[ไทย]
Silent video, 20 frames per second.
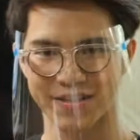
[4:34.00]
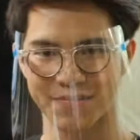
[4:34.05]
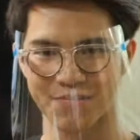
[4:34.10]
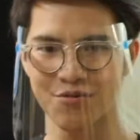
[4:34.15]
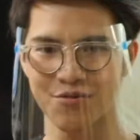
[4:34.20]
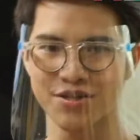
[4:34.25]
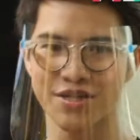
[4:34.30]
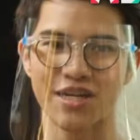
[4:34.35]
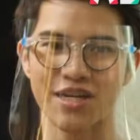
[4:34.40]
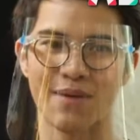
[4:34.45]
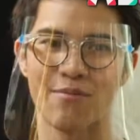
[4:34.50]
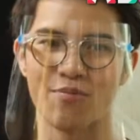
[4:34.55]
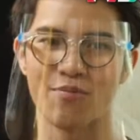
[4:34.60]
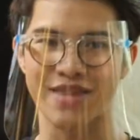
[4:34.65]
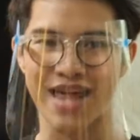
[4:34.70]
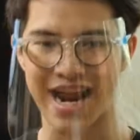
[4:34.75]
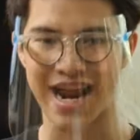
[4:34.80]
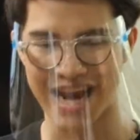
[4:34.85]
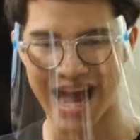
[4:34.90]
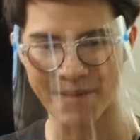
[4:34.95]
พูดถึงระบบ
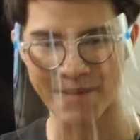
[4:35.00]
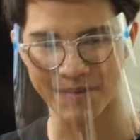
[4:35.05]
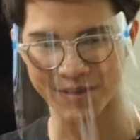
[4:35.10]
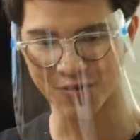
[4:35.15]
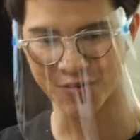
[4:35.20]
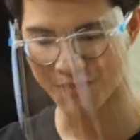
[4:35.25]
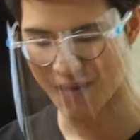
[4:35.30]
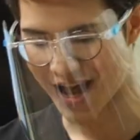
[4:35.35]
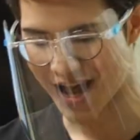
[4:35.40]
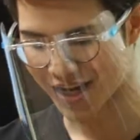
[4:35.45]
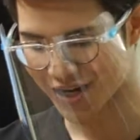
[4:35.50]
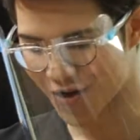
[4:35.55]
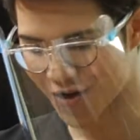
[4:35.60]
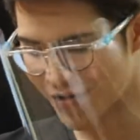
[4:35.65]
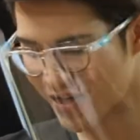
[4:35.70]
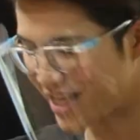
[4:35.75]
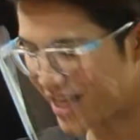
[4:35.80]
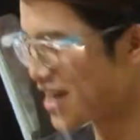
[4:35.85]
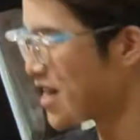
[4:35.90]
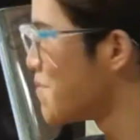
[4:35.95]
ตารางธาตุปัจจุบัน ค
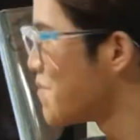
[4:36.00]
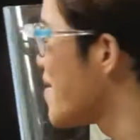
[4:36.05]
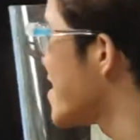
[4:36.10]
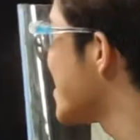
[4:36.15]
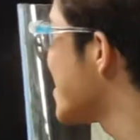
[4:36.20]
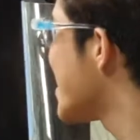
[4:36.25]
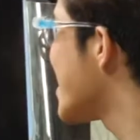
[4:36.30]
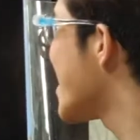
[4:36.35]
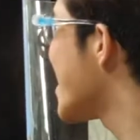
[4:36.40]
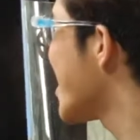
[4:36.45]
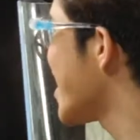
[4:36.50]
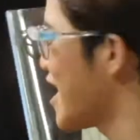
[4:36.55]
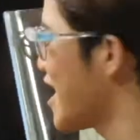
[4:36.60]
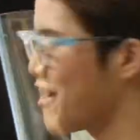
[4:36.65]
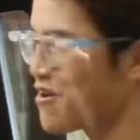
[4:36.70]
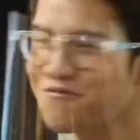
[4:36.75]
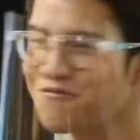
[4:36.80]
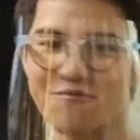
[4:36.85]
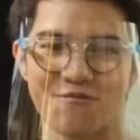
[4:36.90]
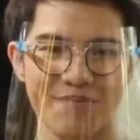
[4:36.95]
นนี้คือเมนเดเลเย
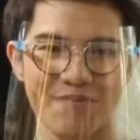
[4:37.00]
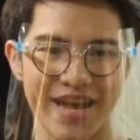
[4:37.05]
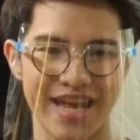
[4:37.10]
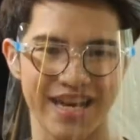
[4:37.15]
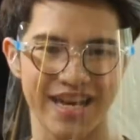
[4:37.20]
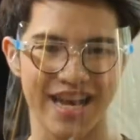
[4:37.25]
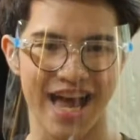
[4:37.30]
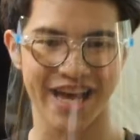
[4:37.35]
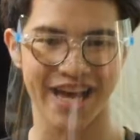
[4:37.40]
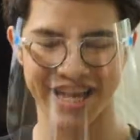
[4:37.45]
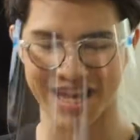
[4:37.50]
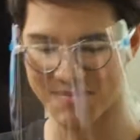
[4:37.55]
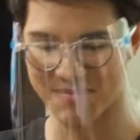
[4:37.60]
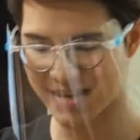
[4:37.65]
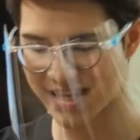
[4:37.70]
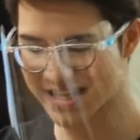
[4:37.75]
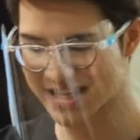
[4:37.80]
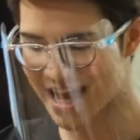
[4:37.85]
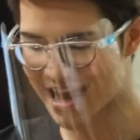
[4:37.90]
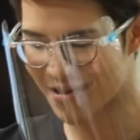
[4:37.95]
ฟ เป็นนักเค
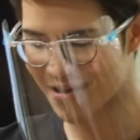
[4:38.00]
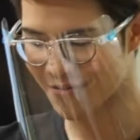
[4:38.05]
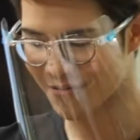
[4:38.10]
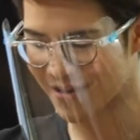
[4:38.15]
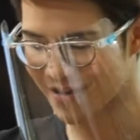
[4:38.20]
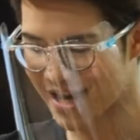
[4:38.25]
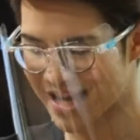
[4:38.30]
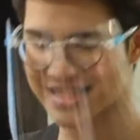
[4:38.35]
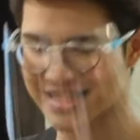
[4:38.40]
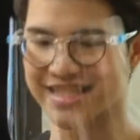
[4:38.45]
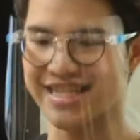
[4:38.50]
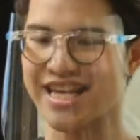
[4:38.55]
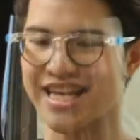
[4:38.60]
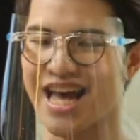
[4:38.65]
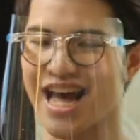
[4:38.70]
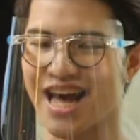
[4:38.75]
มีชาวรัสเซีย